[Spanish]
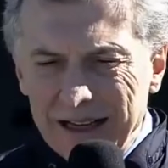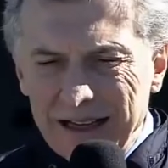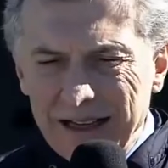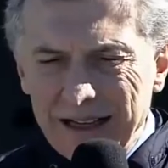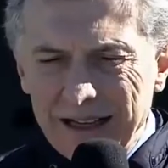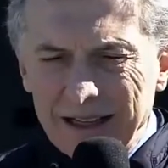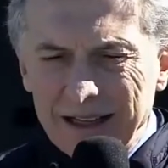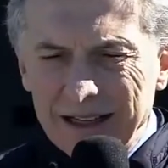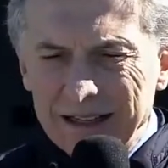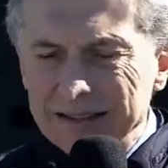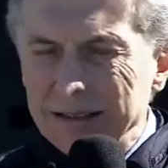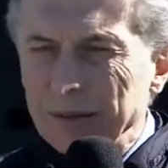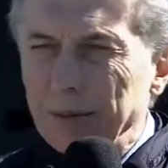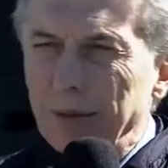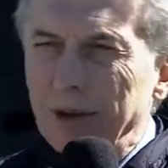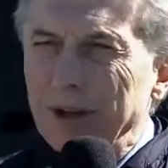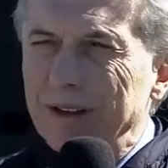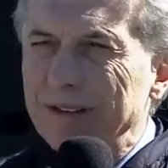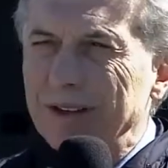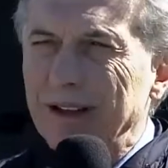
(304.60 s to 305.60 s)
que, se
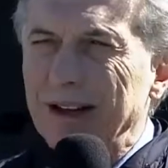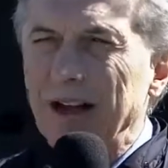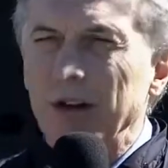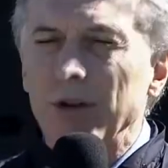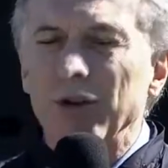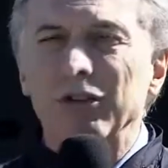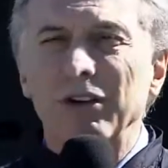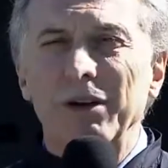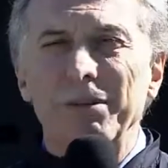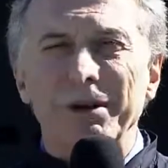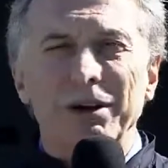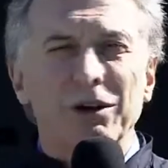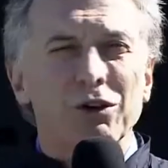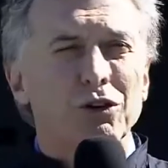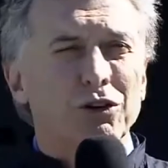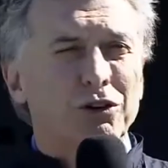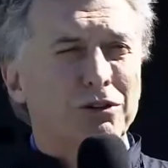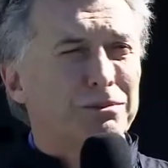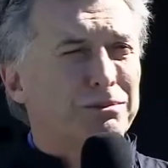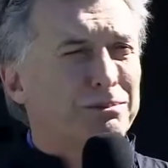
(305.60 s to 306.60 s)
puede hacer las cosas
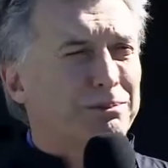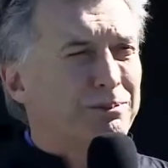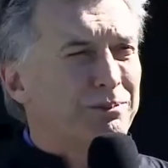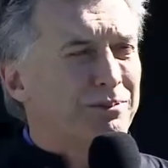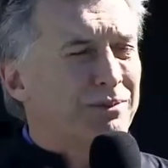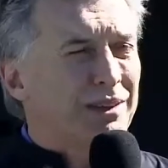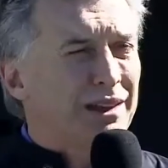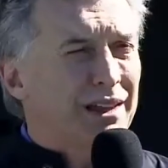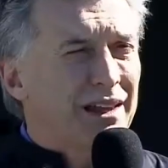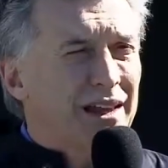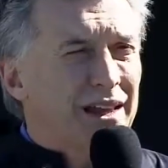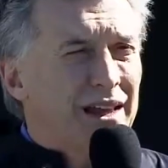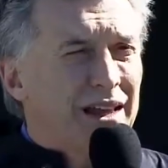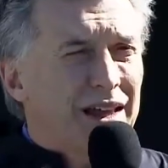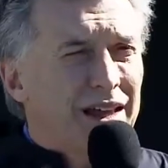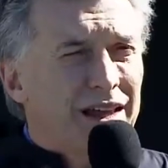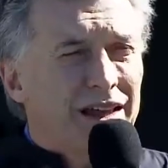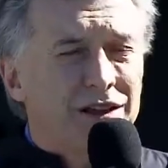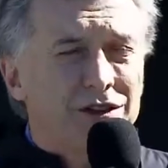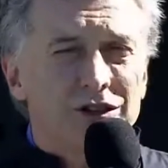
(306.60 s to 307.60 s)
mejor.
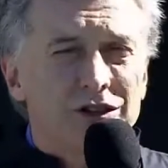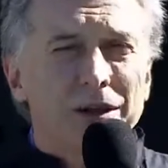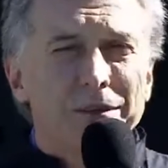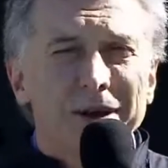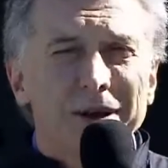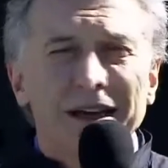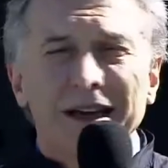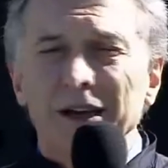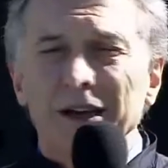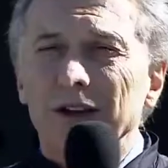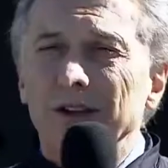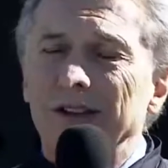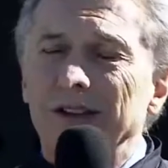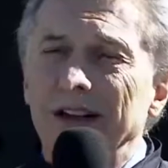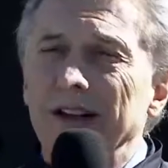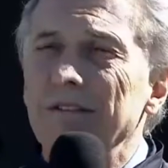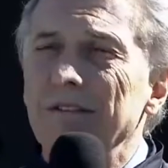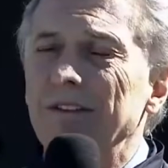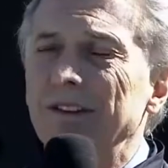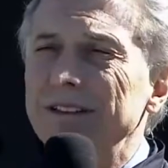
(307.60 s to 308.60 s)
Y yo también quiero
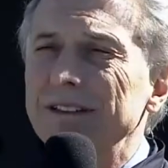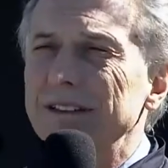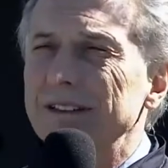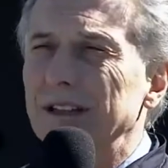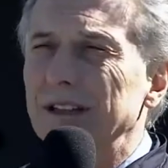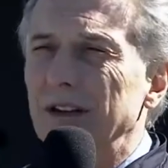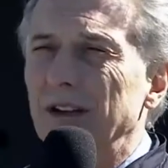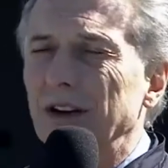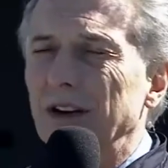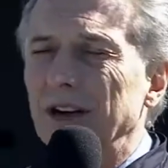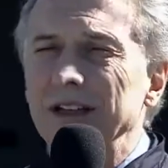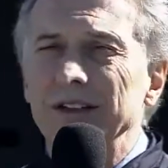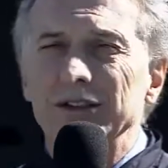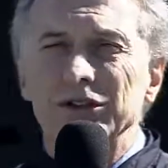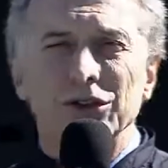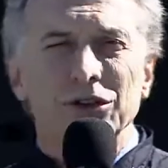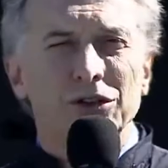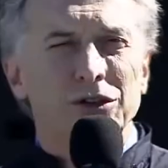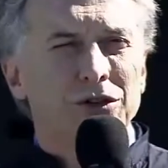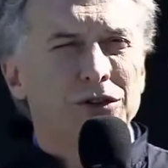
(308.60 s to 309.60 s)
hacer énfasis en lo que
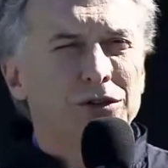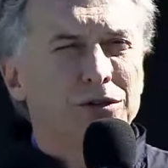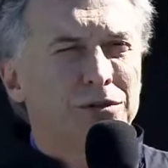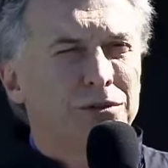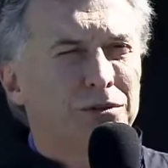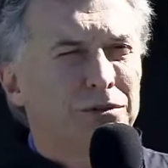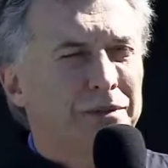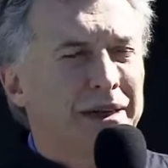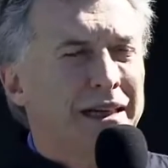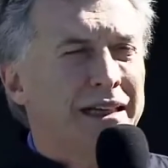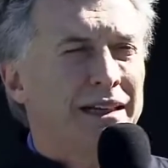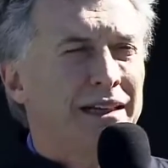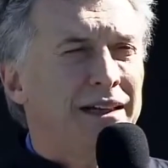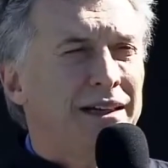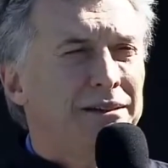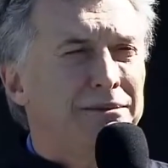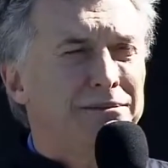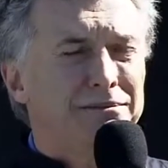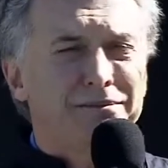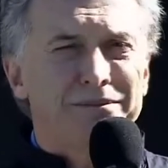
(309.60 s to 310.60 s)
hizo
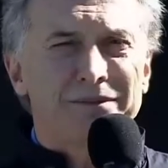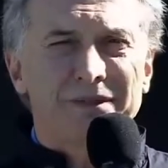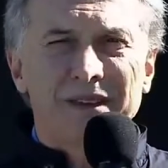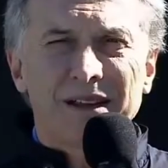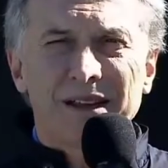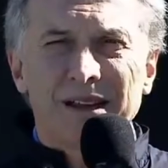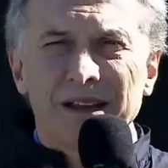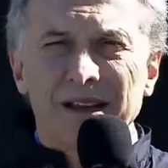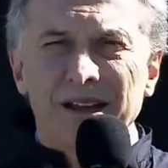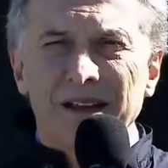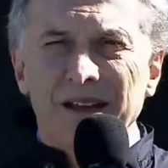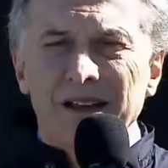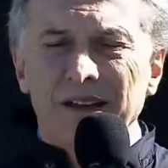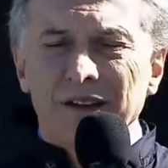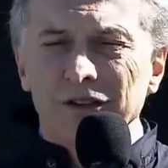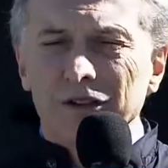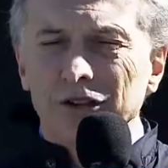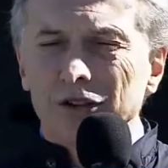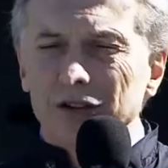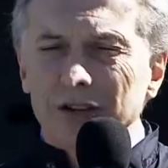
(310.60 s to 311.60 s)
María.
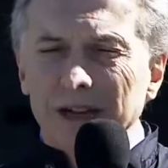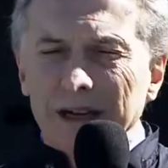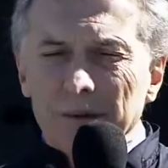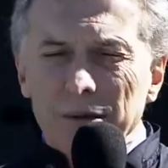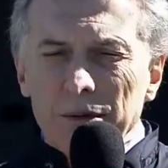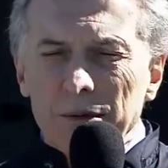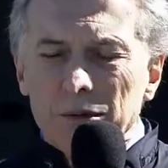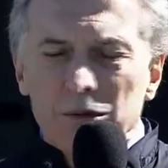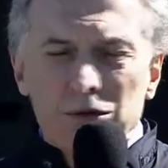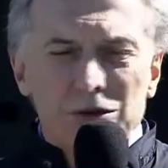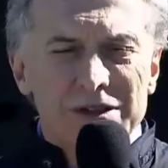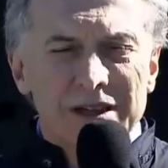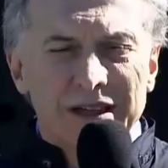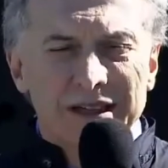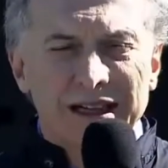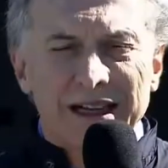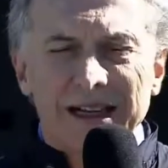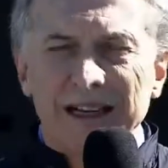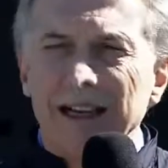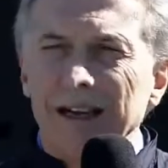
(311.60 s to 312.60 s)
Nosotros tenemos mucha
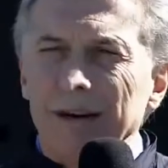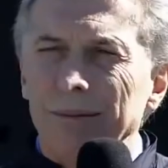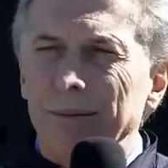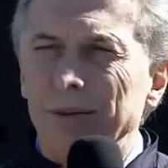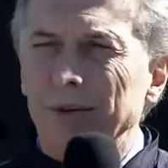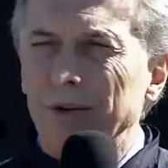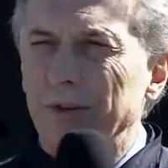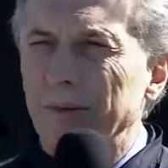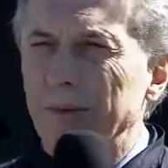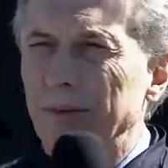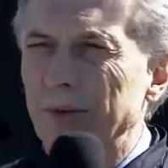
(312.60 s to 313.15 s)
tarea por,